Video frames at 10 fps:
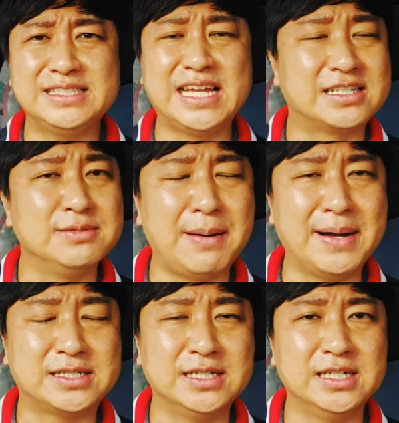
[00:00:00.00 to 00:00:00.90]
자,
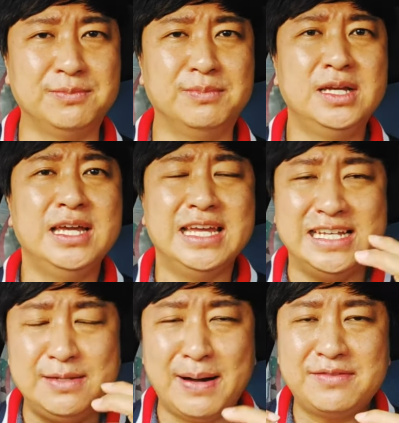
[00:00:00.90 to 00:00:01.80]
그만큼
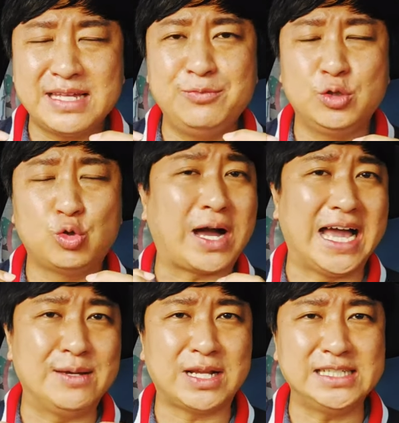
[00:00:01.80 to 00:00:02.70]
일반 사람들도
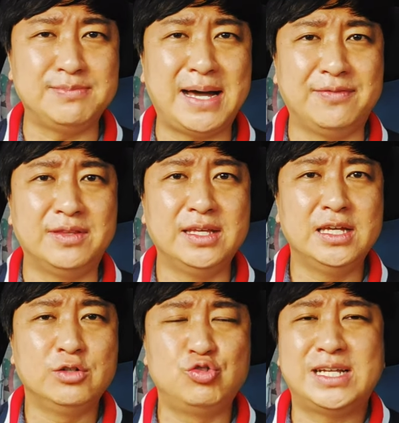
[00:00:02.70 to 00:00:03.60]
가입을 하지만
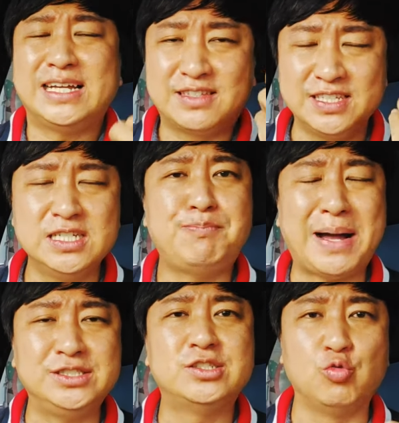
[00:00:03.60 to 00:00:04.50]
우리가 등급
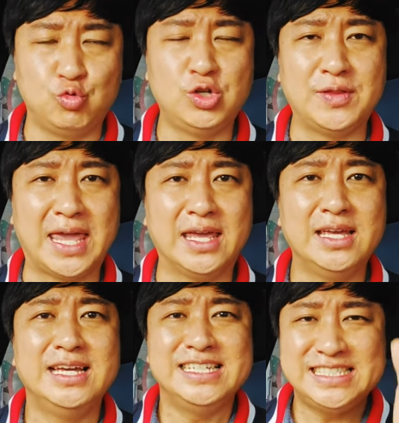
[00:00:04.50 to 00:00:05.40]
판정 위원회
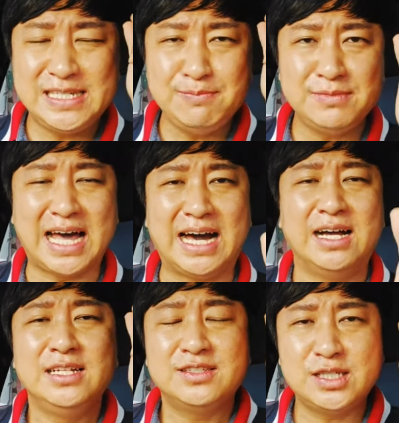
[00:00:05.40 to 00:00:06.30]
심사,
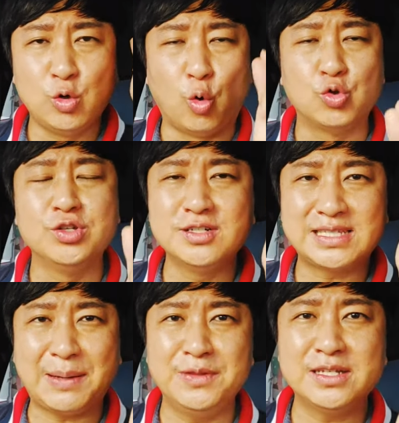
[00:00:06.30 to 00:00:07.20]
특히 5등급,
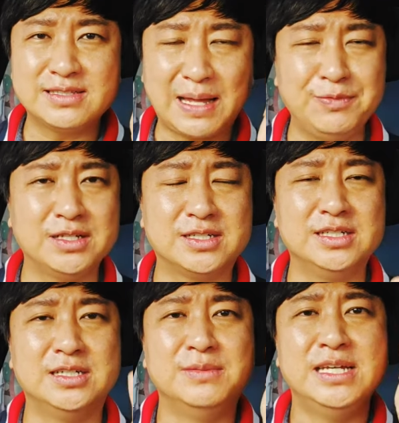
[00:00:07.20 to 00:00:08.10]
3등급,
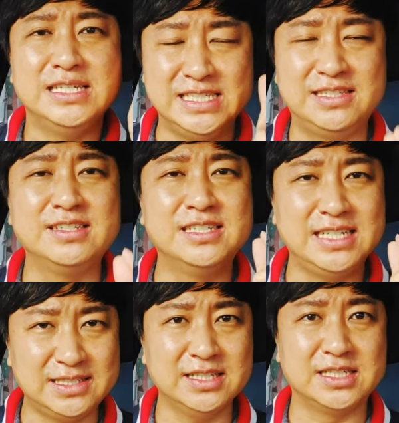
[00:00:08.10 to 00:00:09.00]
3등급,
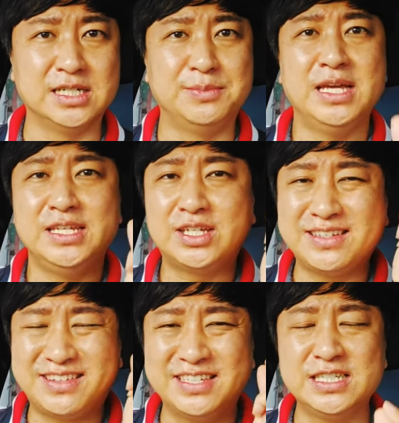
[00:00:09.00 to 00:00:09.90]
2등급, 1등급
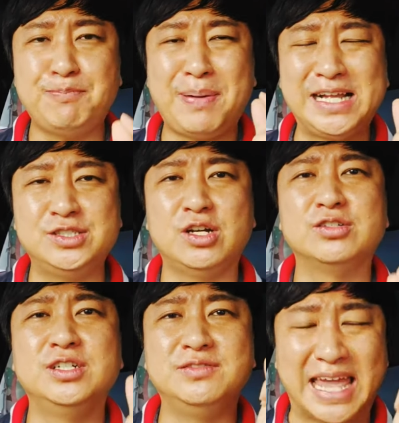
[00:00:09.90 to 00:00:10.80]
이렇게 등급
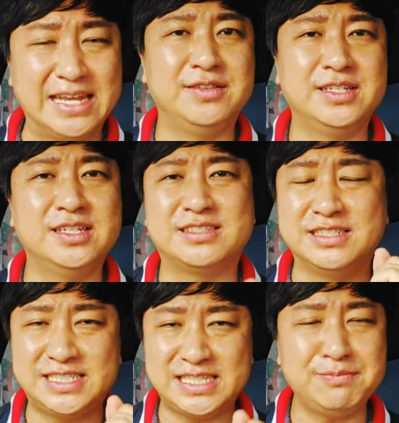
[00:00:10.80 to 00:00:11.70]
판정을 내리는
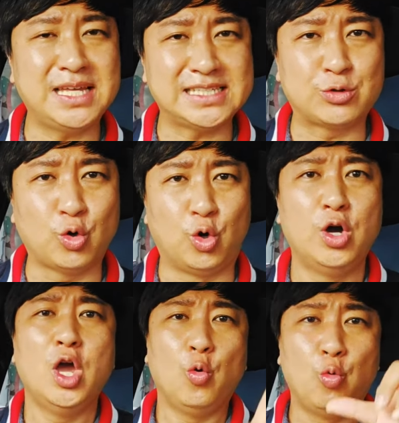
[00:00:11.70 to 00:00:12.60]
그 심사자도
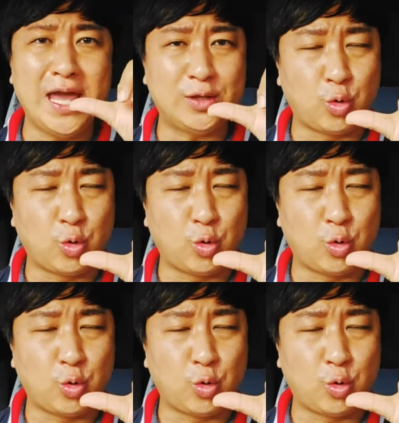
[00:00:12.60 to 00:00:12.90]
왜